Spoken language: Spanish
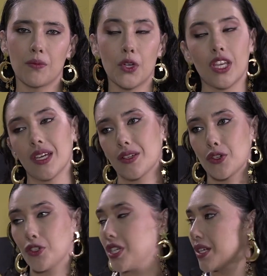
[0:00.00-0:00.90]
Porque
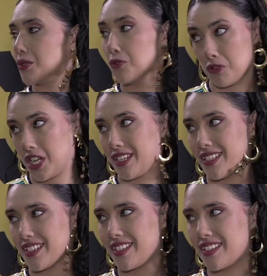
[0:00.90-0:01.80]
corona
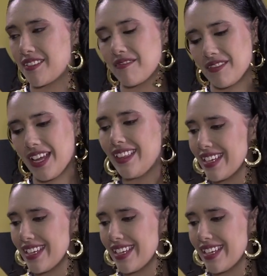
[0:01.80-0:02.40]
una.